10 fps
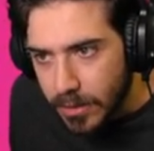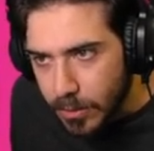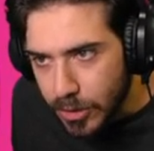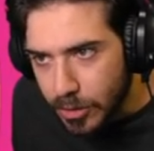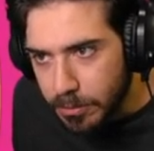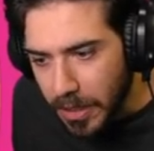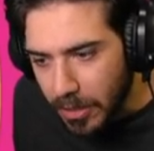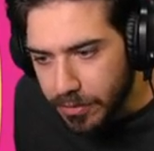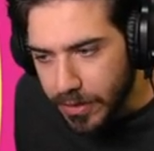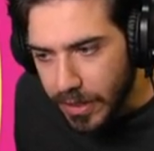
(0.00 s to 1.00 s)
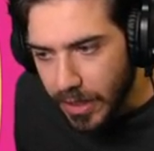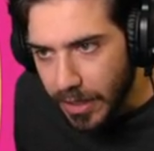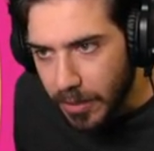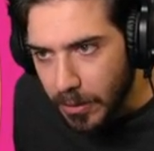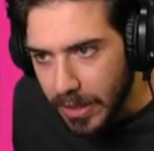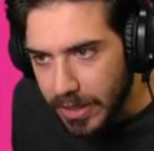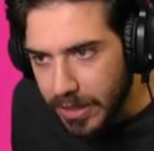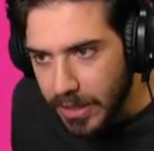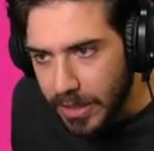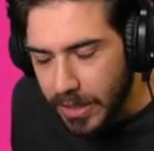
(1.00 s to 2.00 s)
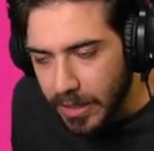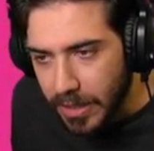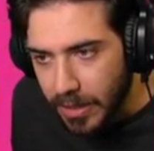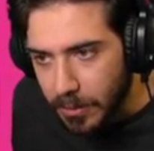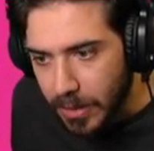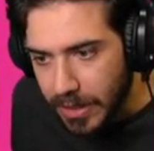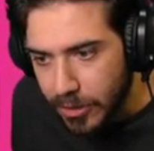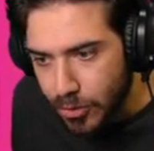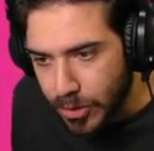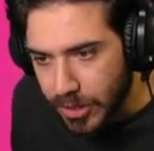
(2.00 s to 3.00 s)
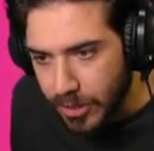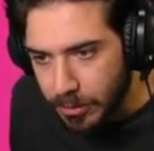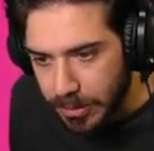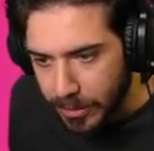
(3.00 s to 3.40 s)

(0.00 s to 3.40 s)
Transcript: Qui dobbiamo fare qualche, qualche giochino per